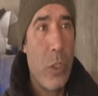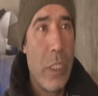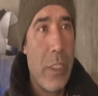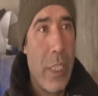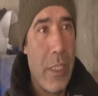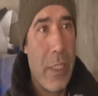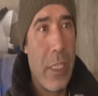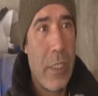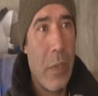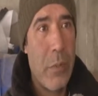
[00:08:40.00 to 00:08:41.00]
होती है साइज़
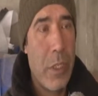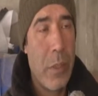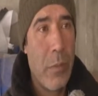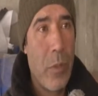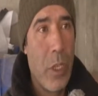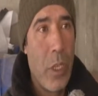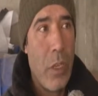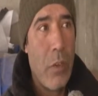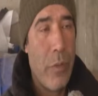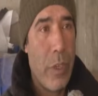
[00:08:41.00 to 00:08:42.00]
के हिसाब से
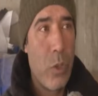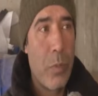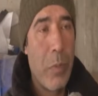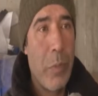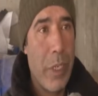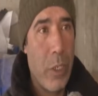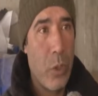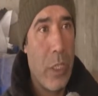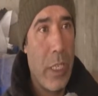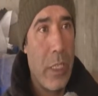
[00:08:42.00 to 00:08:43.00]
फिर उसमें प्रिंट
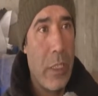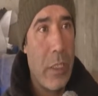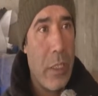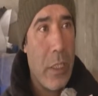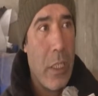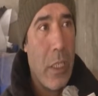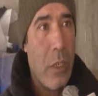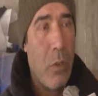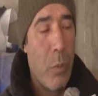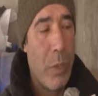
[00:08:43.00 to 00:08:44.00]
होता है
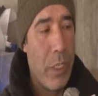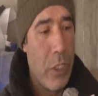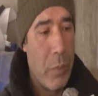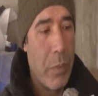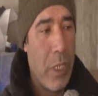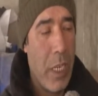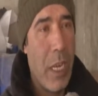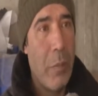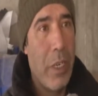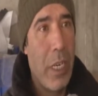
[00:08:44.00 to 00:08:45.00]
वो प्रिंट जिसमें
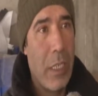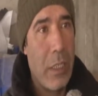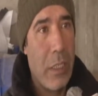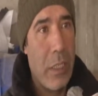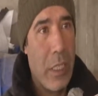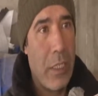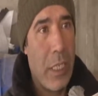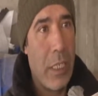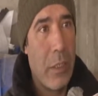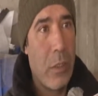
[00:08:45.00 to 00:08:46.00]
एलिमेंट लग
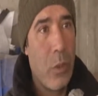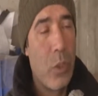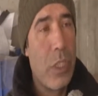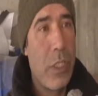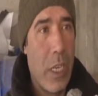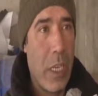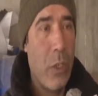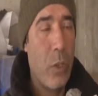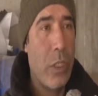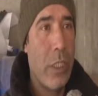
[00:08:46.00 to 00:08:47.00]
डलता है उसकी
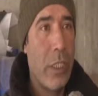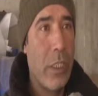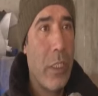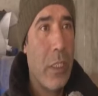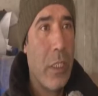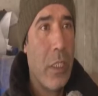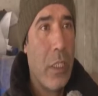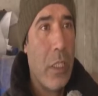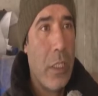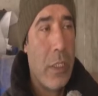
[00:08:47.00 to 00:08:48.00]
सिलाई होती है
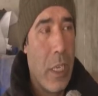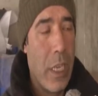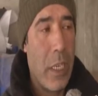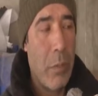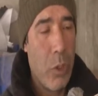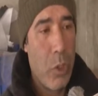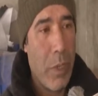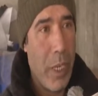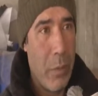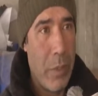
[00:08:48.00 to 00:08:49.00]
सिलाई के बाद
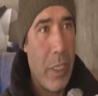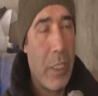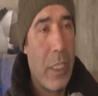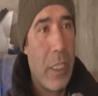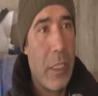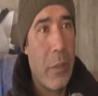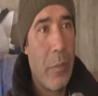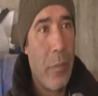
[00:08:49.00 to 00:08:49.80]
उसमें एलिमेंट डलता है